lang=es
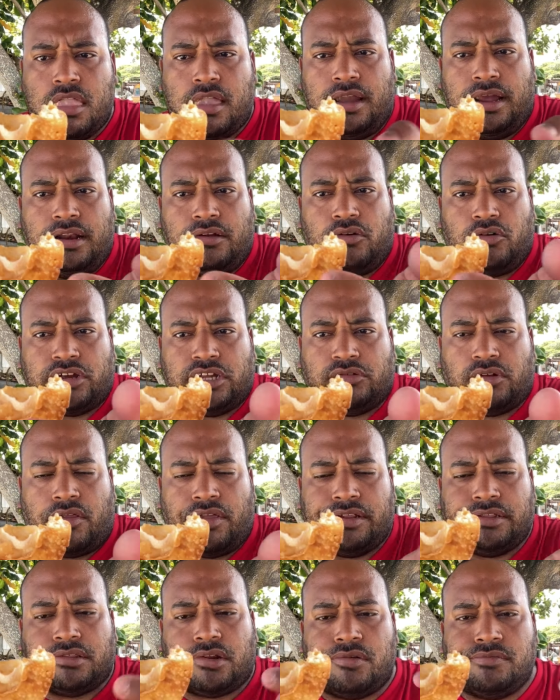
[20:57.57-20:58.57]
El coquito
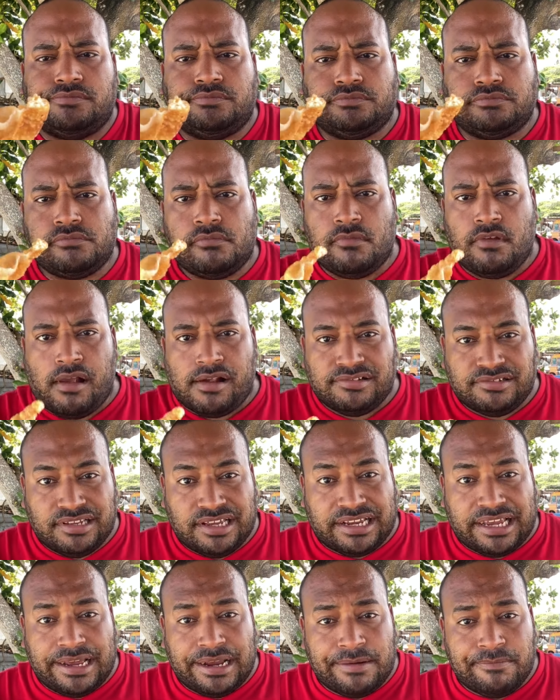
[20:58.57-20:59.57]
adentro.
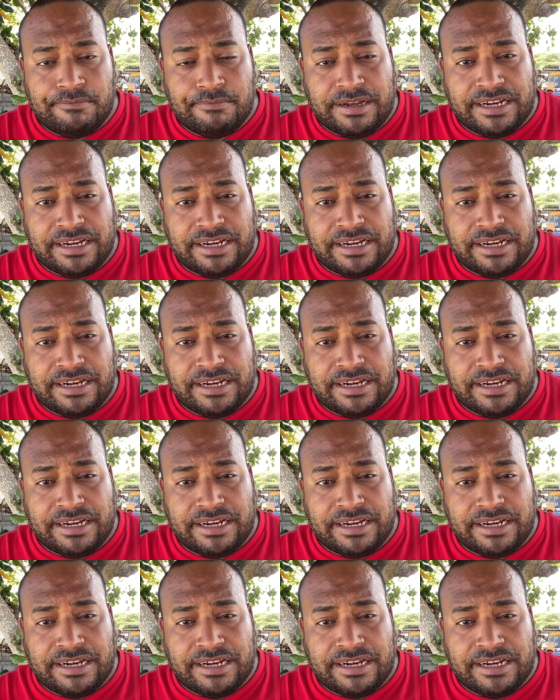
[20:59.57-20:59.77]
Sé que en